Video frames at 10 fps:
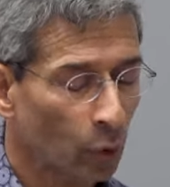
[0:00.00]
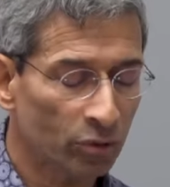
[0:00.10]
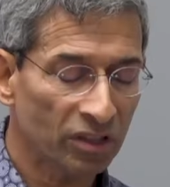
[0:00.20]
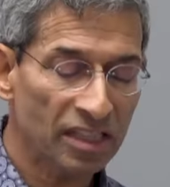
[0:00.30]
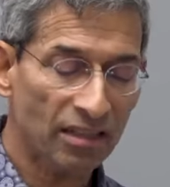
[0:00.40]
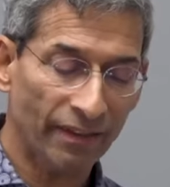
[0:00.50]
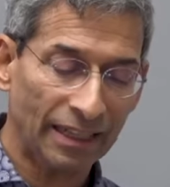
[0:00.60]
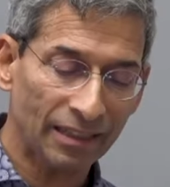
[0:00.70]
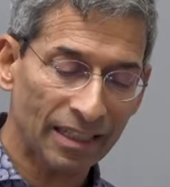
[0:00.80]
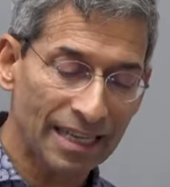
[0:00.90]
Und diese
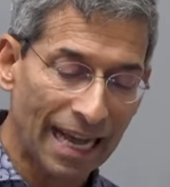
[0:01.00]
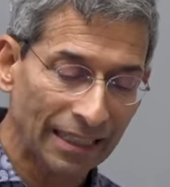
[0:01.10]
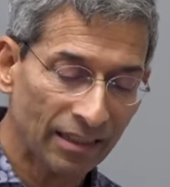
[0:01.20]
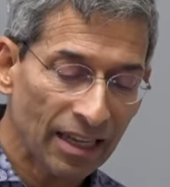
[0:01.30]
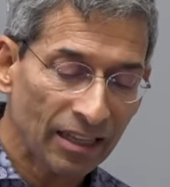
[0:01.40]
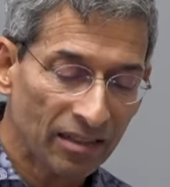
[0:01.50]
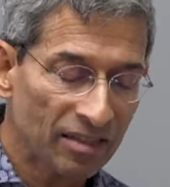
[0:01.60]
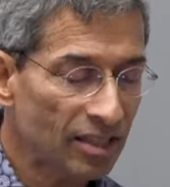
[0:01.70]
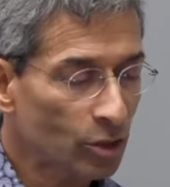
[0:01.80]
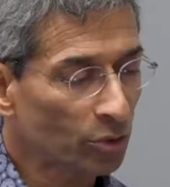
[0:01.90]
Wendezeit,
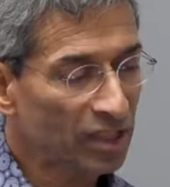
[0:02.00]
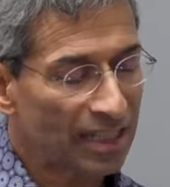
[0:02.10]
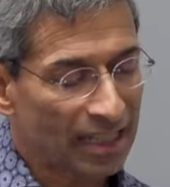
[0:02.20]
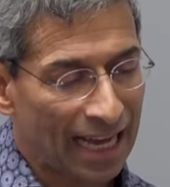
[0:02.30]
das ist so diese